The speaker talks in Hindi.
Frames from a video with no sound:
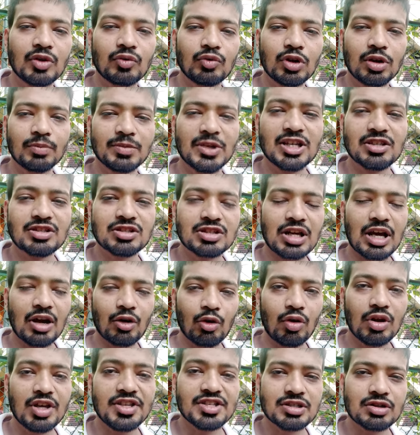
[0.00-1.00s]
वो अपने
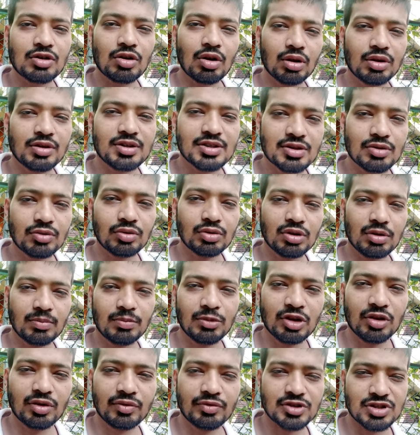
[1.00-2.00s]
स्टॉक्स को
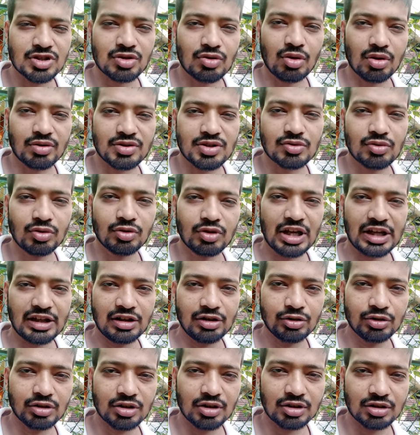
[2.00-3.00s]
नंबर ऑफ स्टॉक्स को
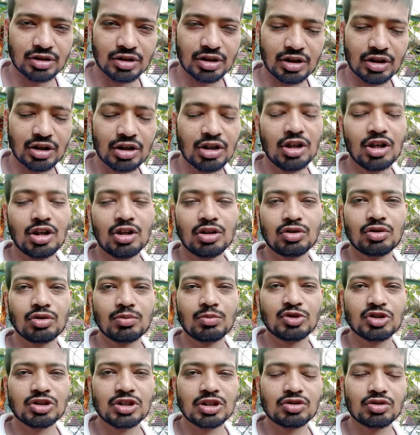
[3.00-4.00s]
डेल्यूट करते हैं
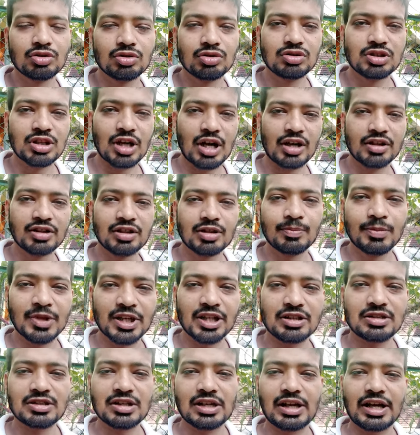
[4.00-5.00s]
तो मुझे जो जहाँ तक
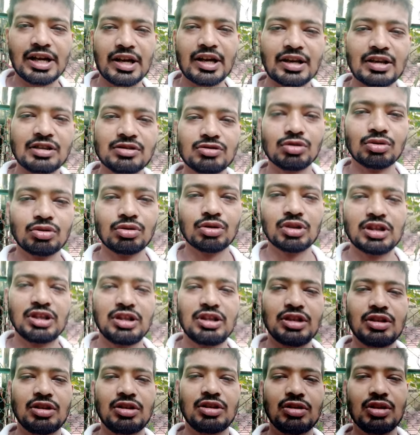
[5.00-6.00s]
पता चला है जो
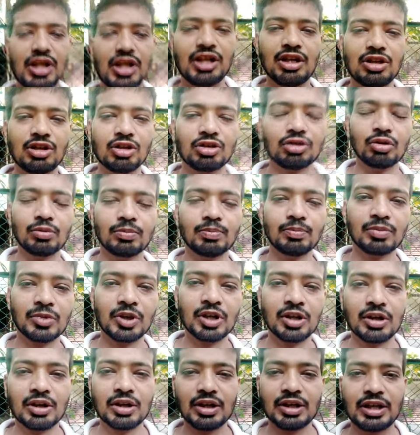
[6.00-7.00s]
कि इंडिगो
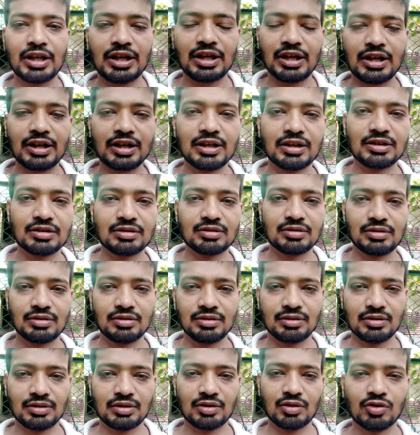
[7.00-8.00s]
के
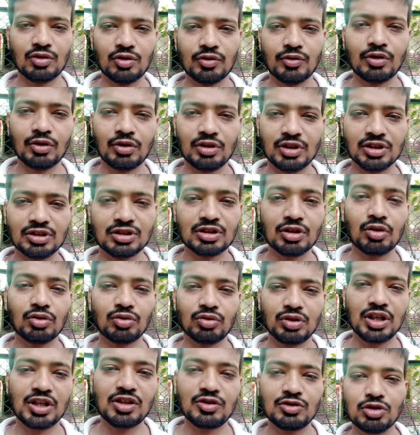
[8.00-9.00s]
को फाउंडर थे
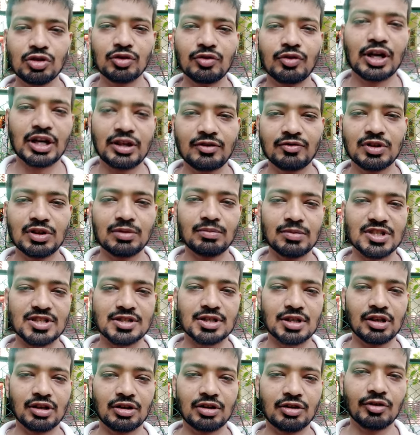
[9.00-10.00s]
उनकी जो वाइफ थी
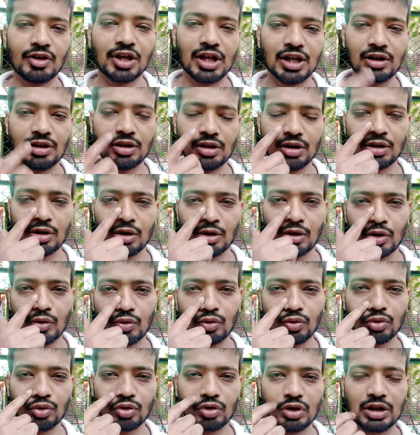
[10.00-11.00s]
मिस गंगवाल
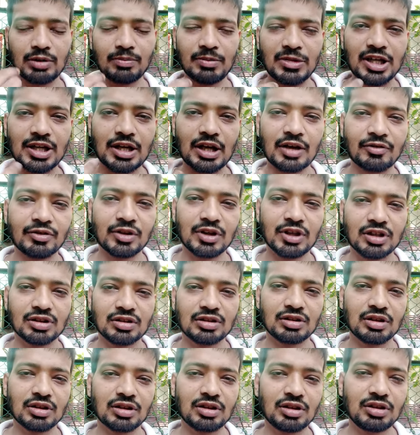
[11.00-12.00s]
उन्होंने भी काफ़ी
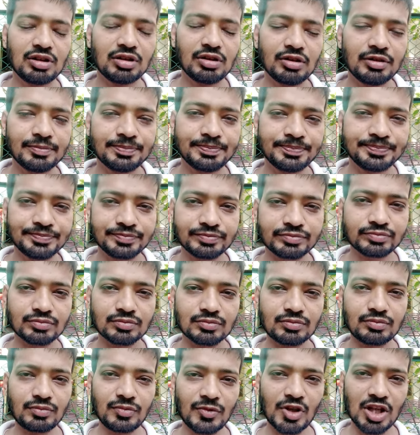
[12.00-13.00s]
हद
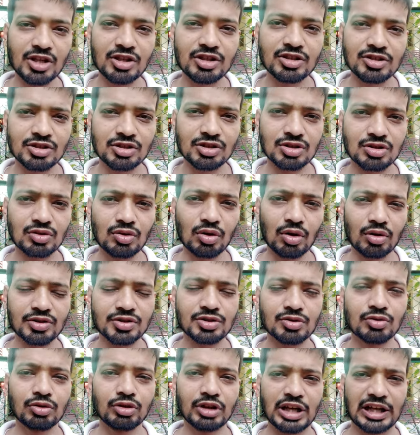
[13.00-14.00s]
तक
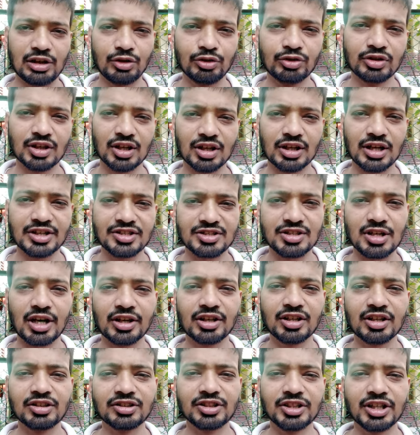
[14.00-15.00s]
स्टॉक्स को डाइल्यूट करना
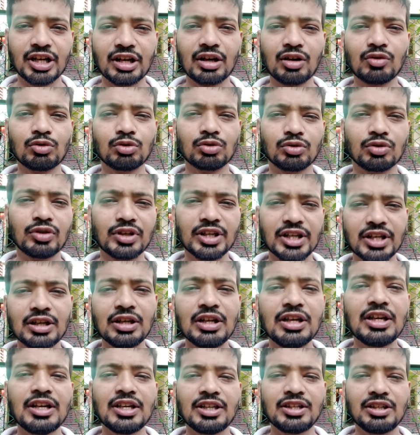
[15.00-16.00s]
स्टार्ट कर दिया है अब उन्होंने
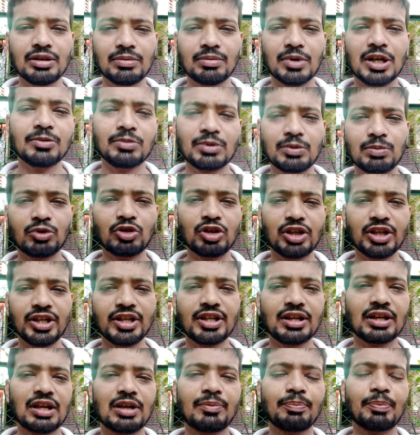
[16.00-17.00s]
ये बात भी बोली है
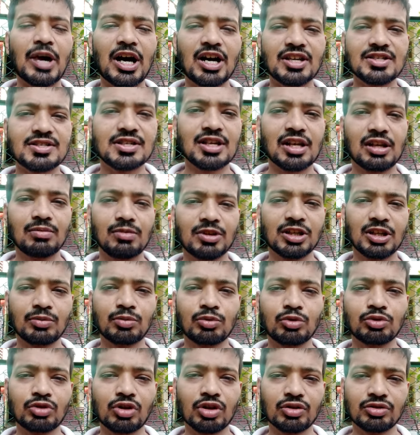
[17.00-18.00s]
कि अगले पाँच साल
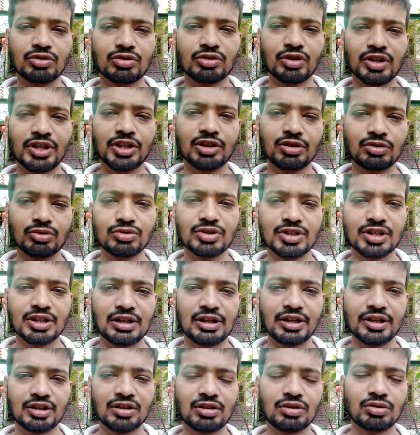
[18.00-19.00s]
मतलब 2022 से
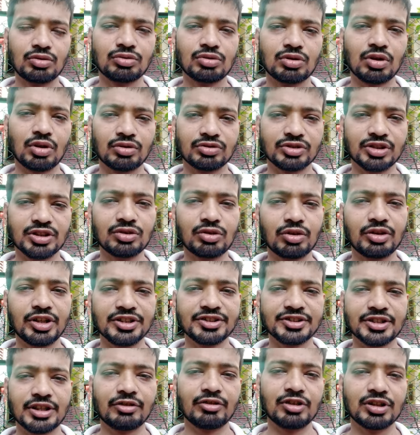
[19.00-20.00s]
लेकर
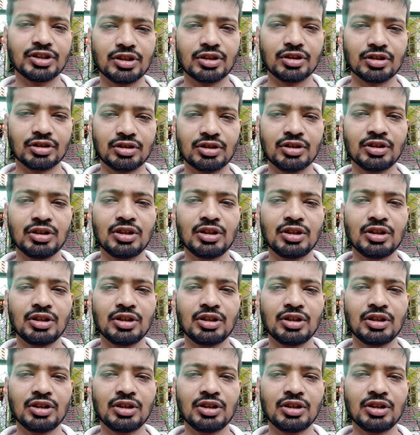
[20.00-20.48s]
2027 तक